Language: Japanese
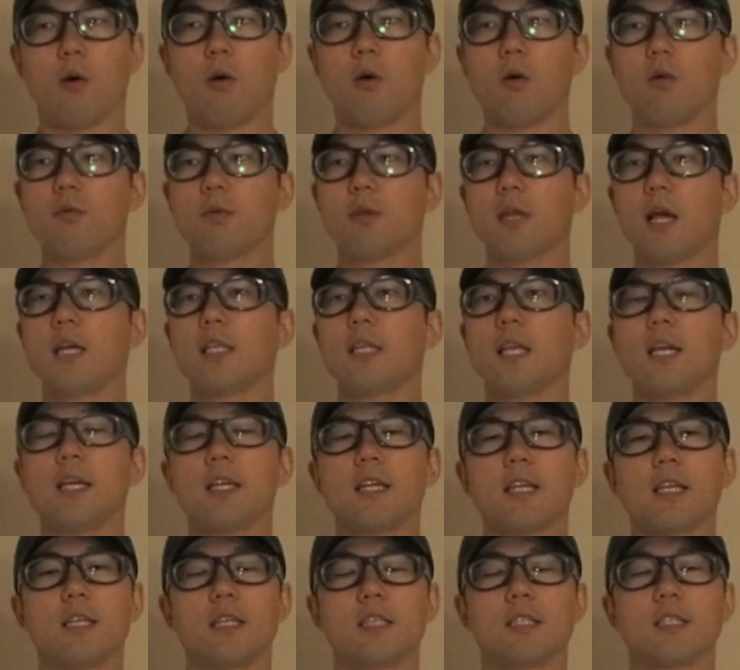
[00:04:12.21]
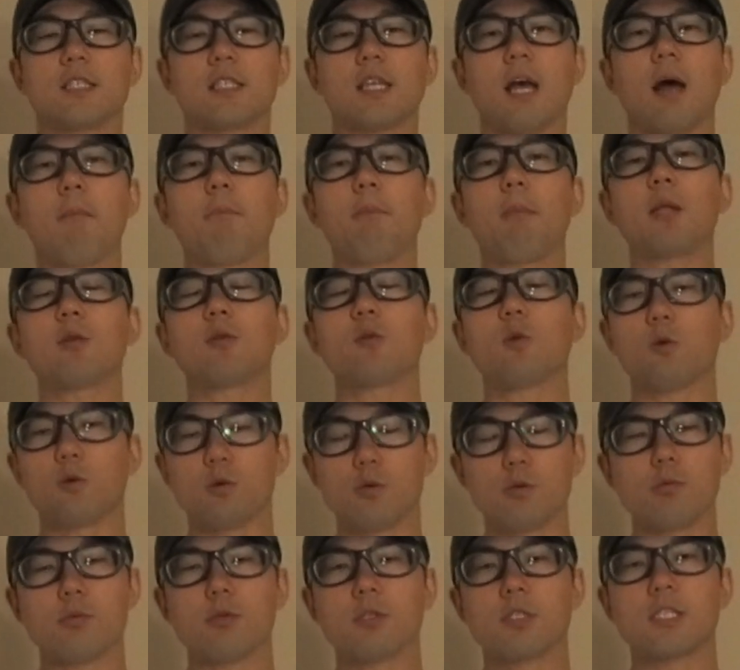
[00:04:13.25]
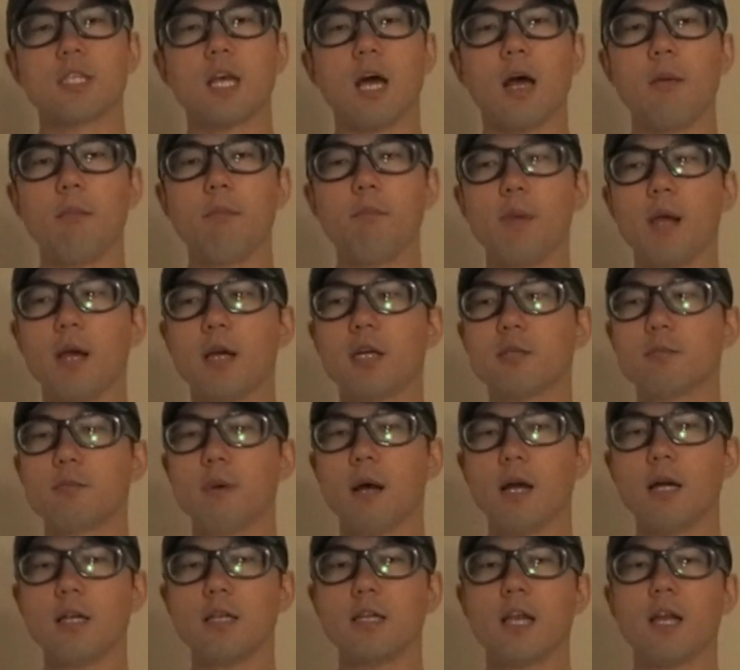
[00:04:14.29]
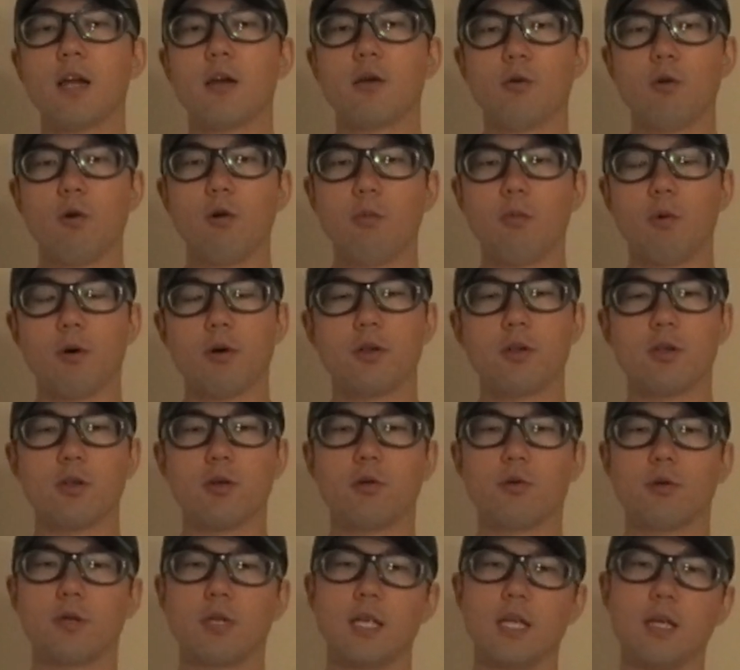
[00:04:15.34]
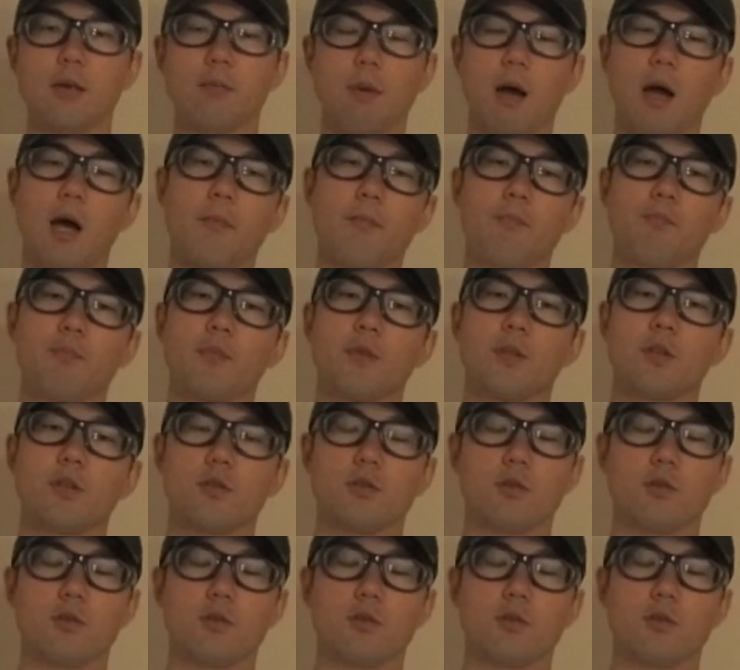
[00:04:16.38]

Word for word: 本体代金3万ドル300万円を目標に、まあ、